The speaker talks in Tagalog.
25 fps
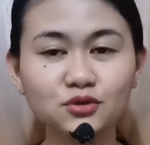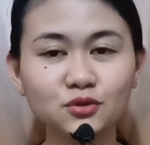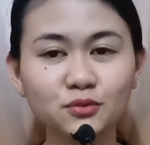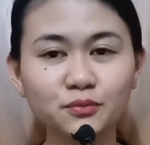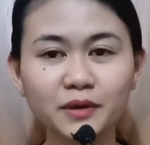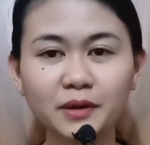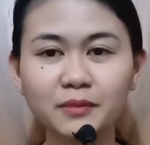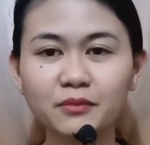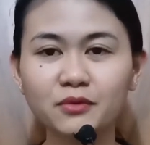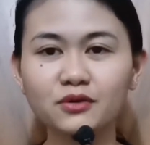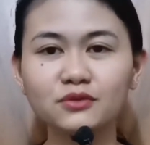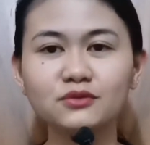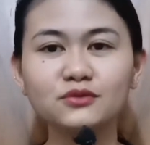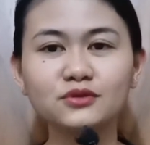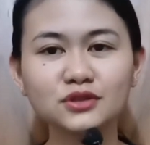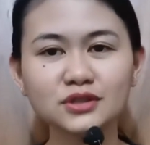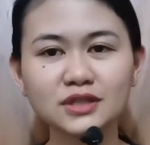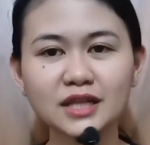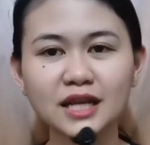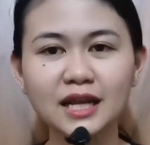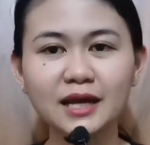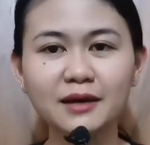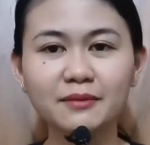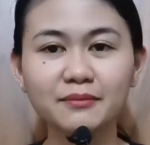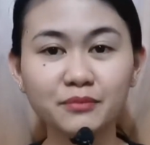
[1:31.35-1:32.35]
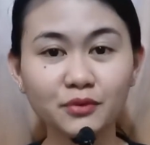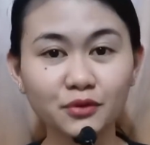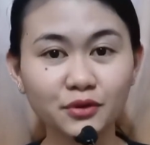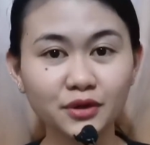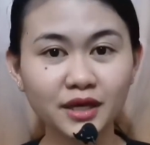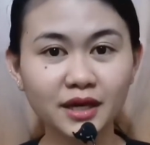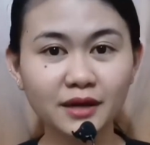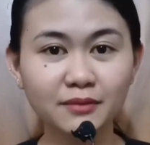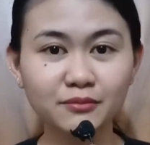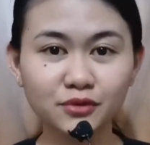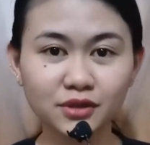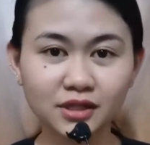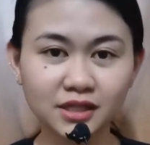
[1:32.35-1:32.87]
So, pa-bonus na lang po
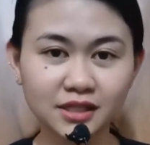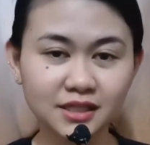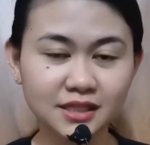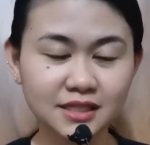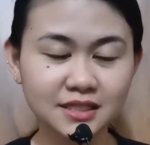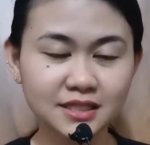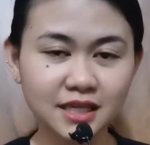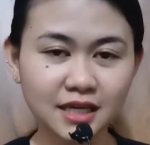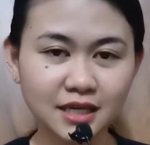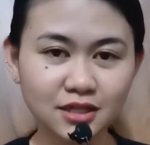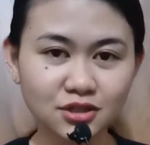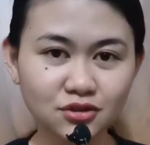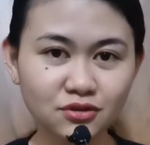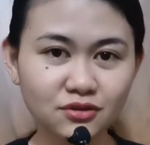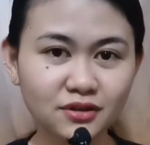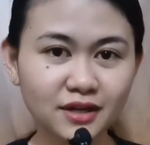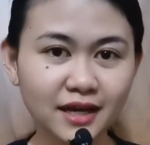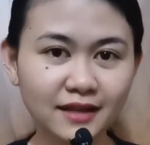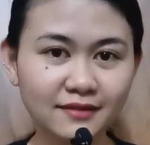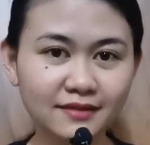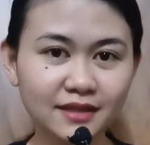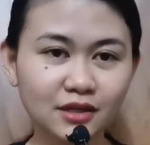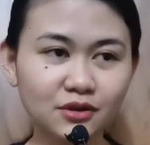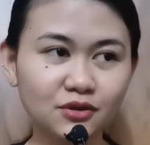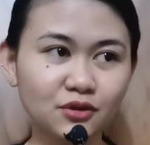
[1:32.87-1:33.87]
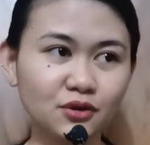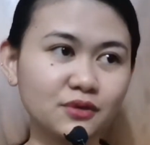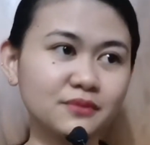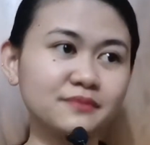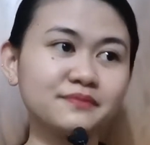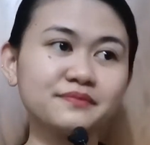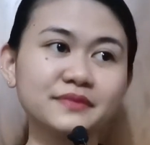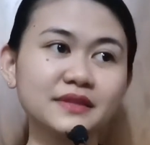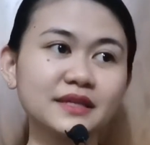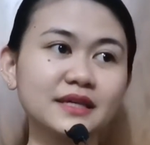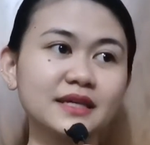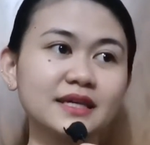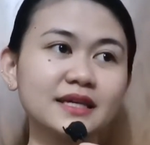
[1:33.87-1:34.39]
yung monetization natin, no.
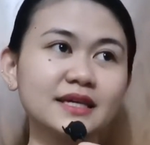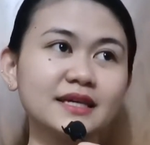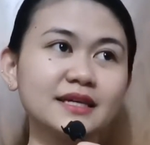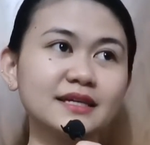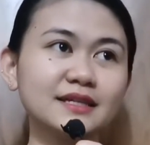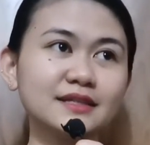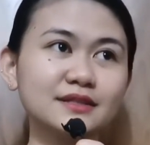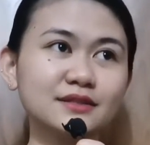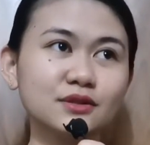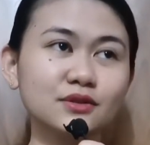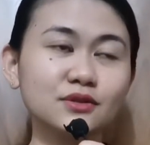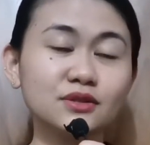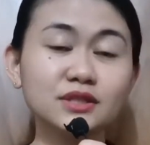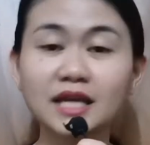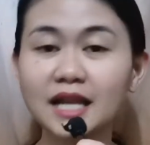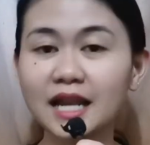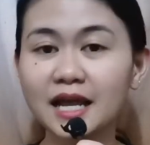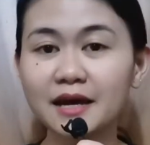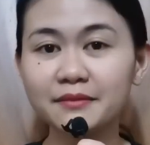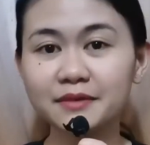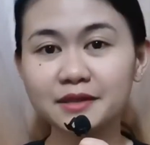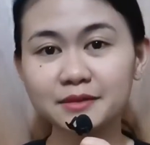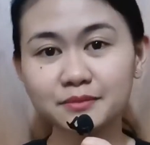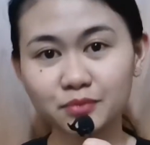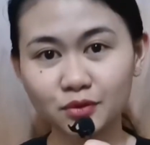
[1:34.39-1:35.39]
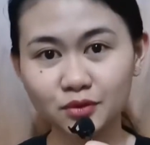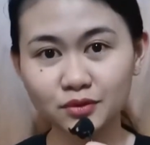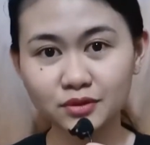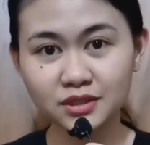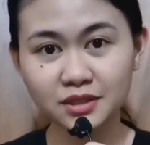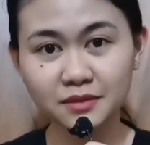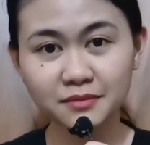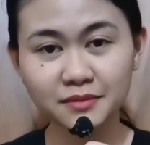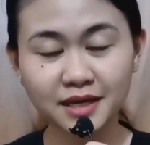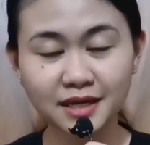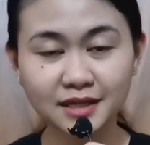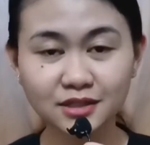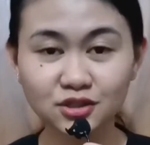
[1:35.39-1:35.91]
So, salamat po
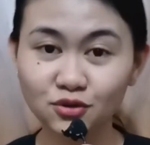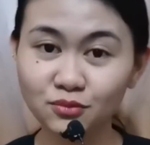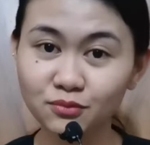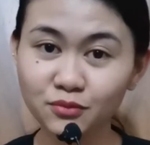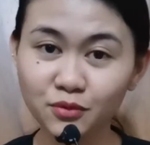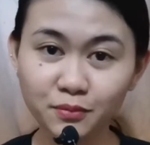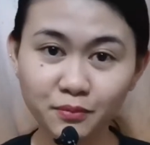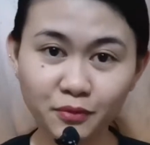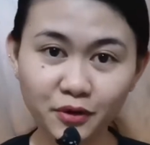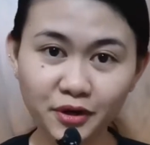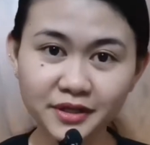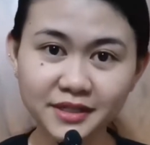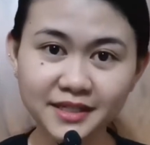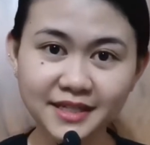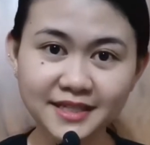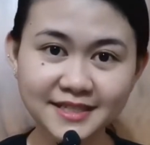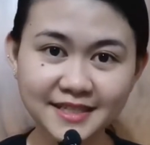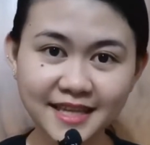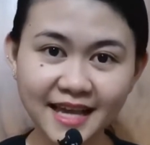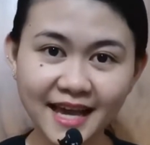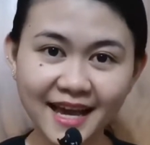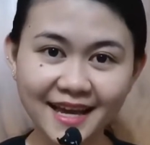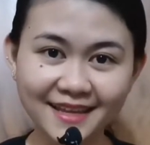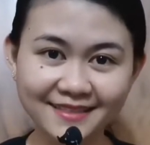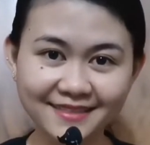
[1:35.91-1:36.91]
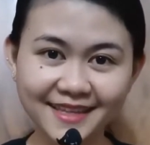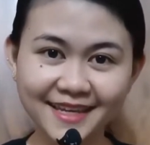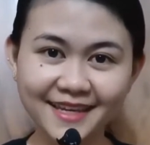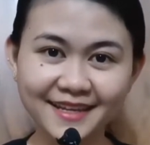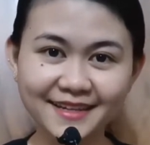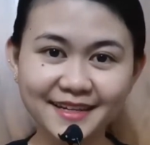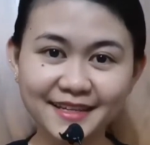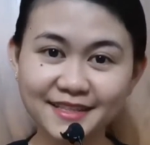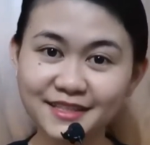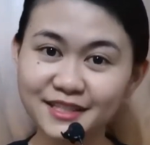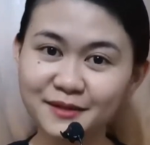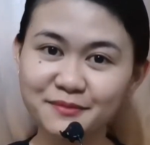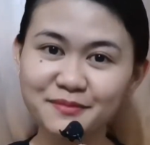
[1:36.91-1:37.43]
sa mga sumuporta sa
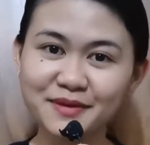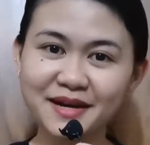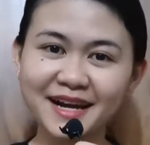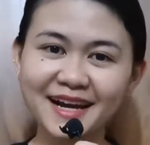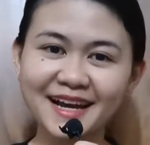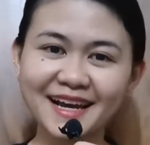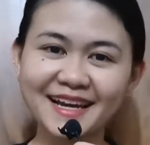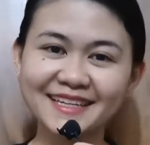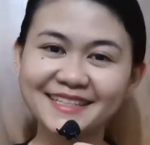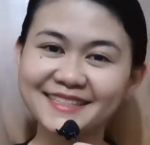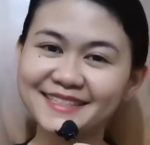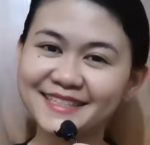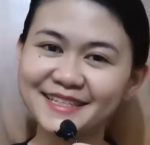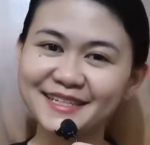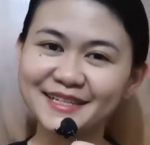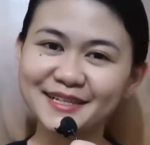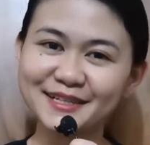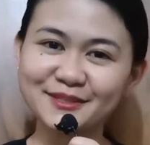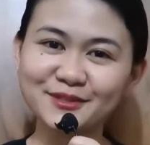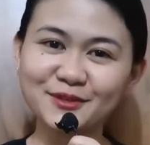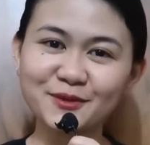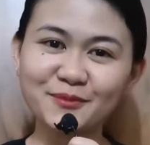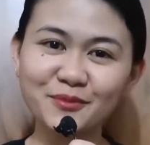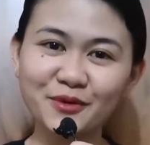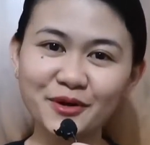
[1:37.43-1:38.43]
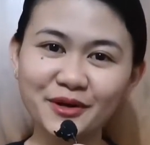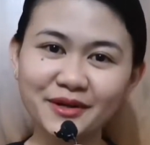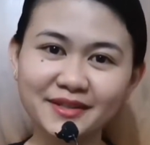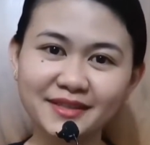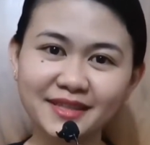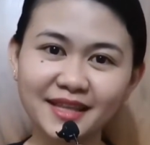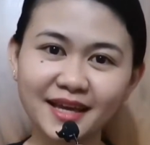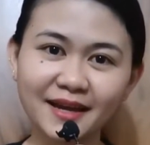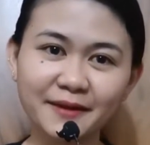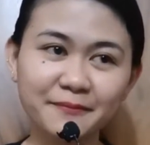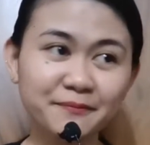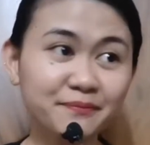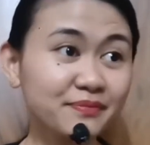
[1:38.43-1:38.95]
atin at sa mga hindi
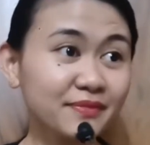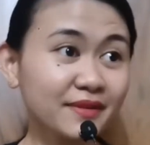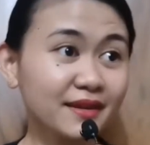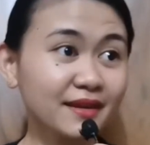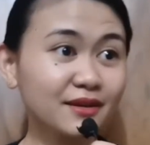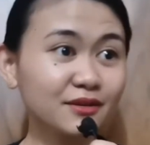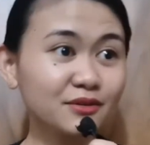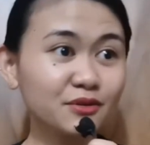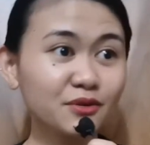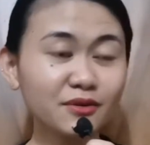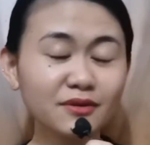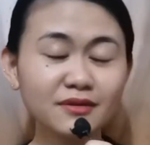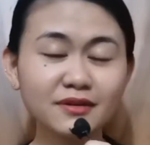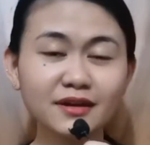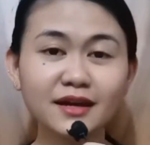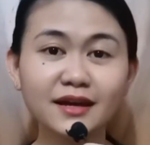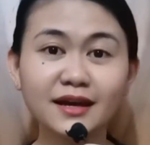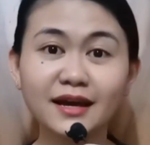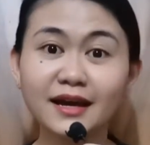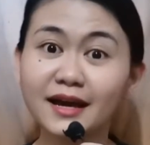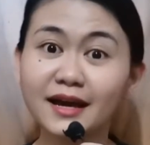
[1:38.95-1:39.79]
nagsuporta, no?